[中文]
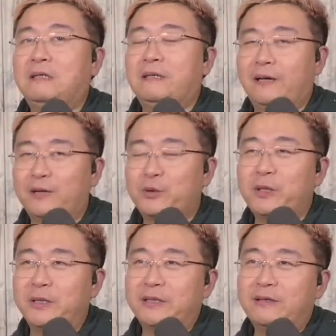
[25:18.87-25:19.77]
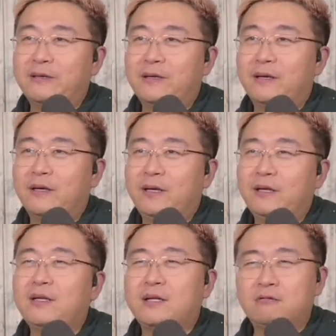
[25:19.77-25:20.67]
啊。所以一
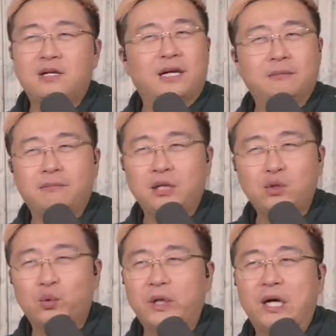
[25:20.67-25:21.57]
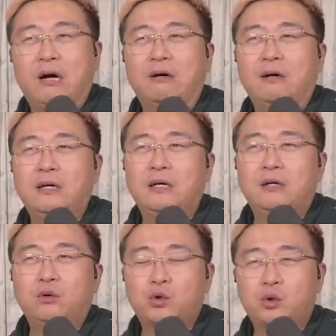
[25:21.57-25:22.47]
定程度上，民主也好，
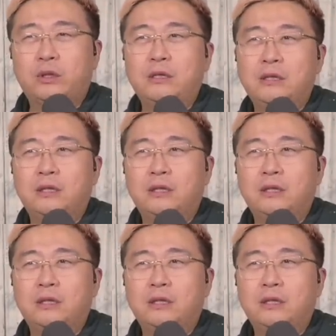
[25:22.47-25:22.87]
或者说。